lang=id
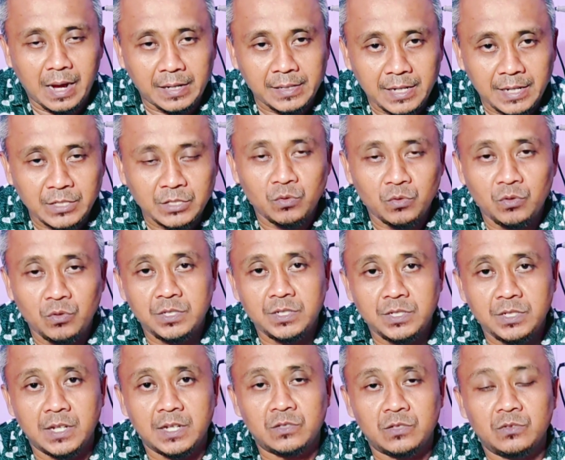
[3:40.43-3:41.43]
ada
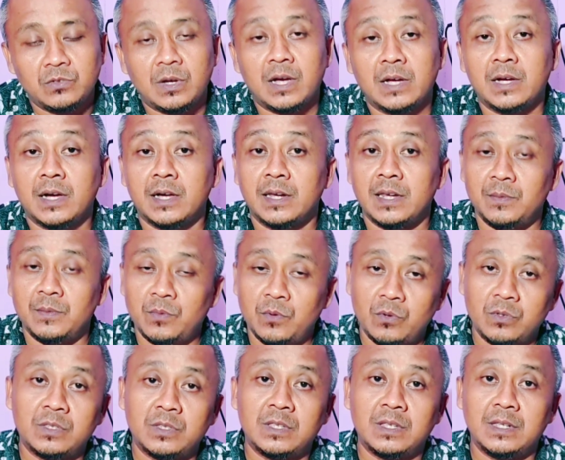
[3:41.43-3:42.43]
solusinya itu agar
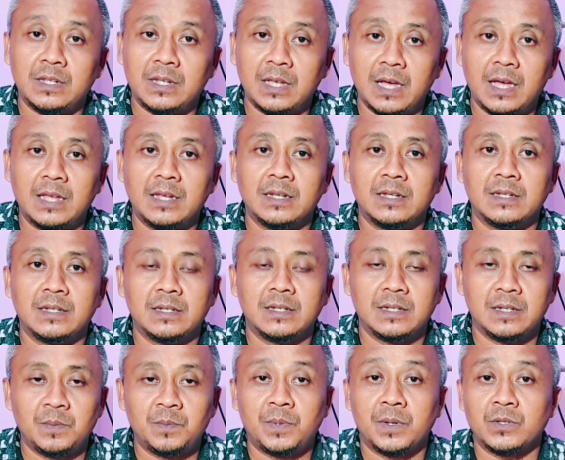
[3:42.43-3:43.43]
ibu tidak
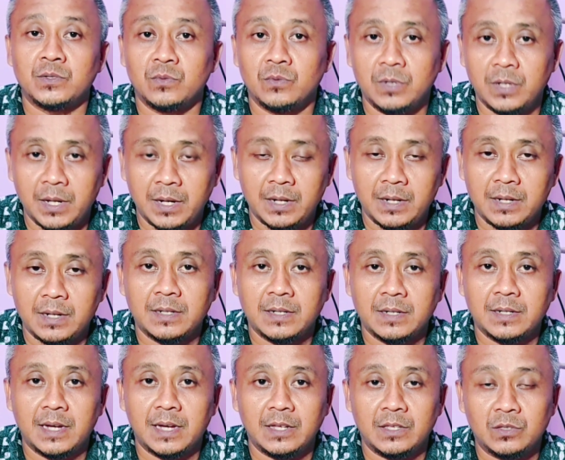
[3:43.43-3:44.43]
dipersulit,
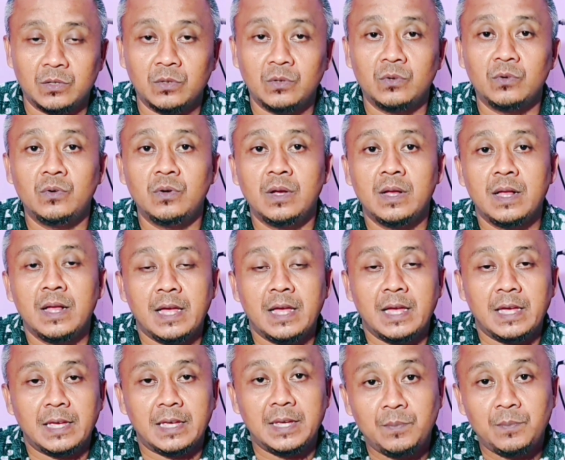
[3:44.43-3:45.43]
yaitu
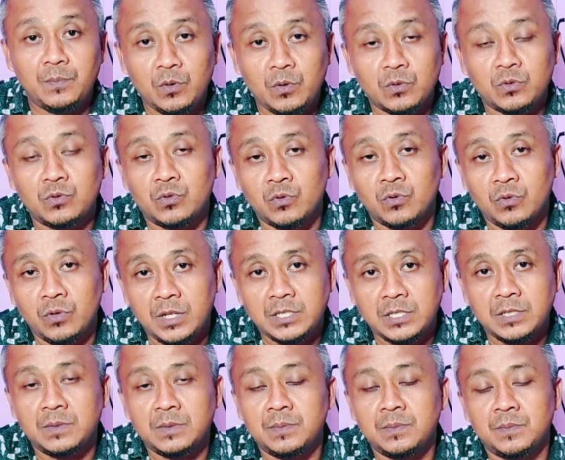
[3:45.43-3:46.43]
ibu
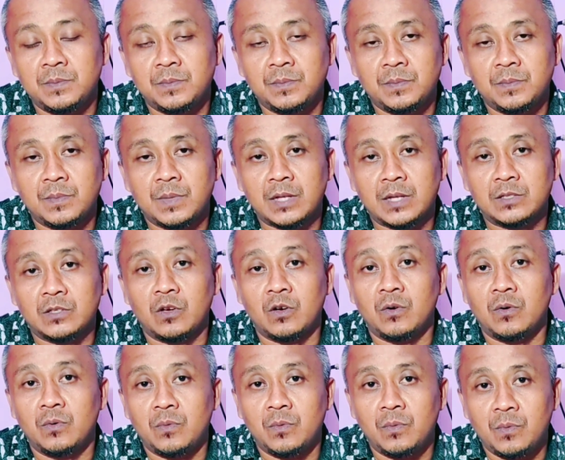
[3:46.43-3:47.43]
tulis
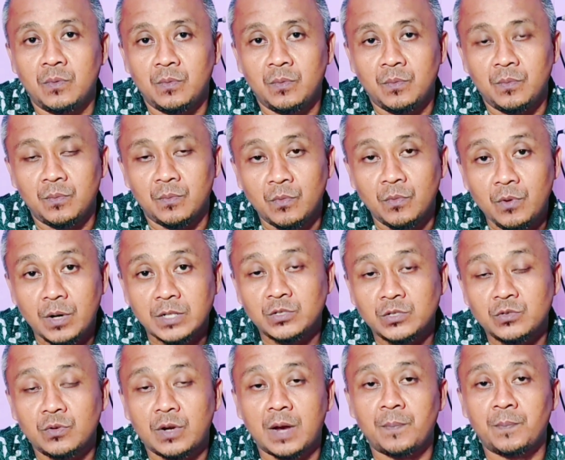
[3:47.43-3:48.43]
atau buat
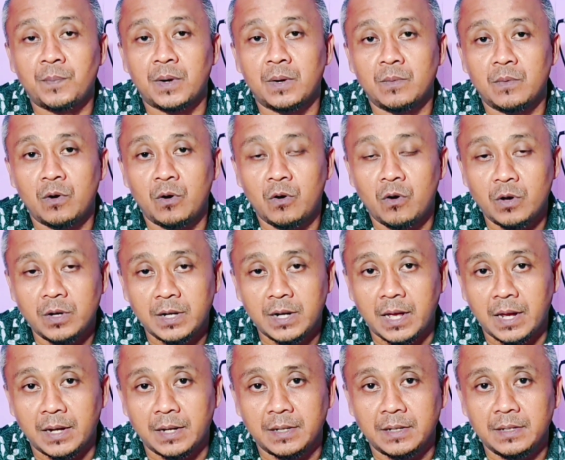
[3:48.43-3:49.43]
surat
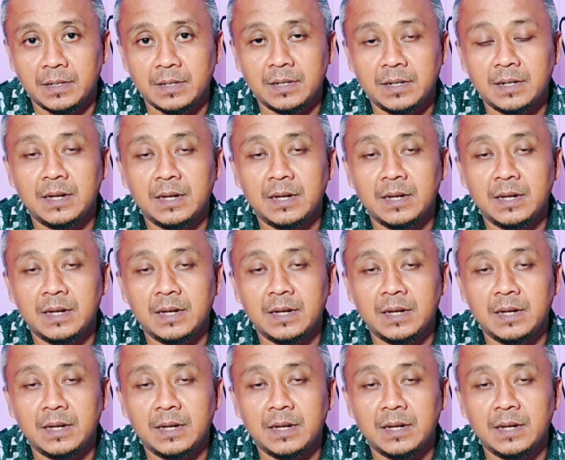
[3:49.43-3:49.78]
permohonan